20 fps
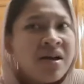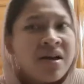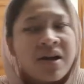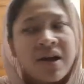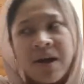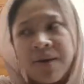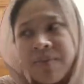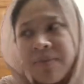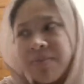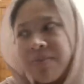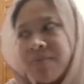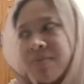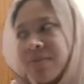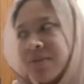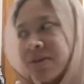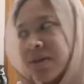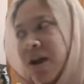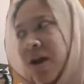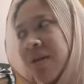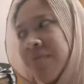kayak
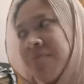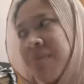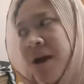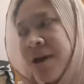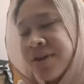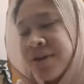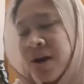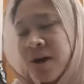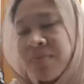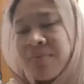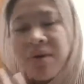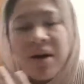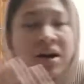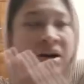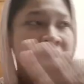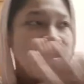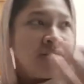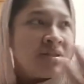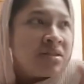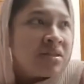misalkan banyak
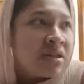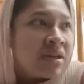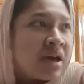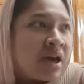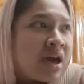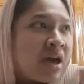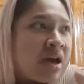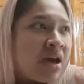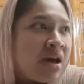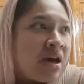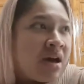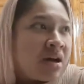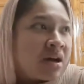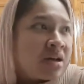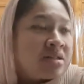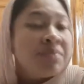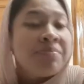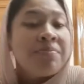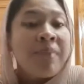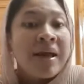banget kayak
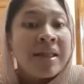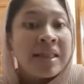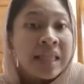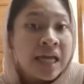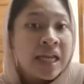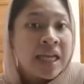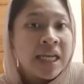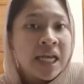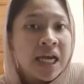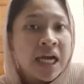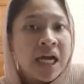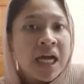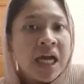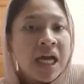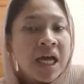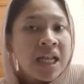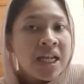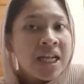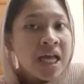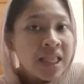kesempatan yang
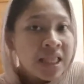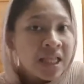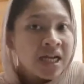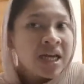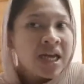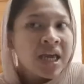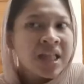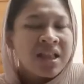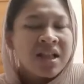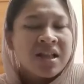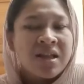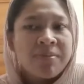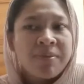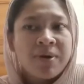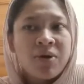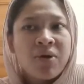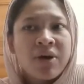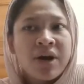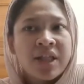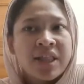datang ke kita tapi
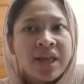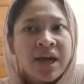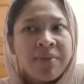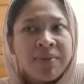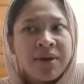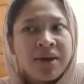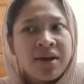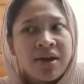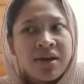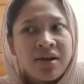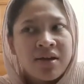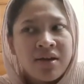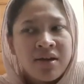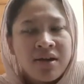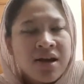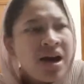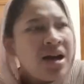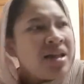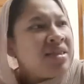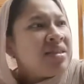kalau kita yang mikir
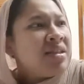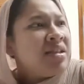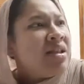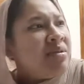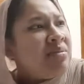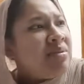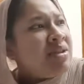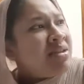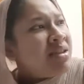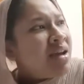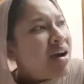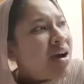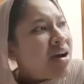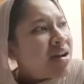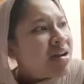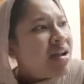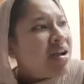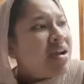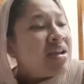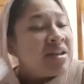tidak bisa
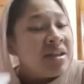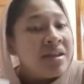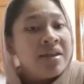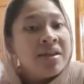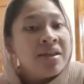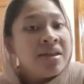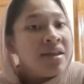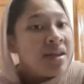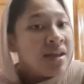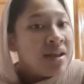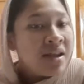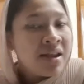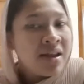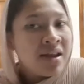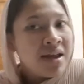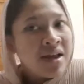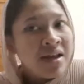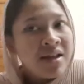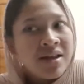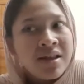karena ini ini ini nah
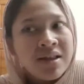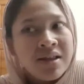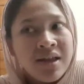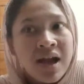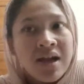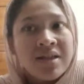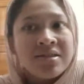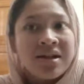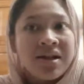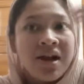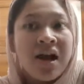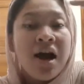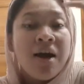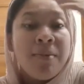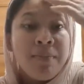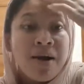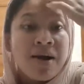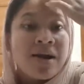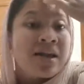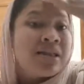nanti hasilnya
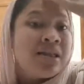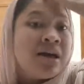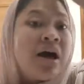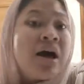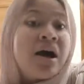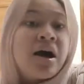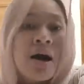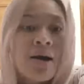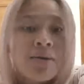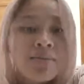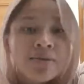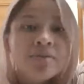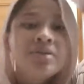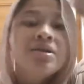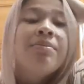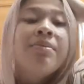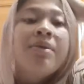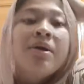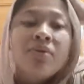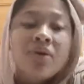apa kita nggak bisa
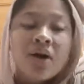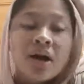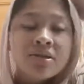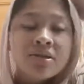melakukan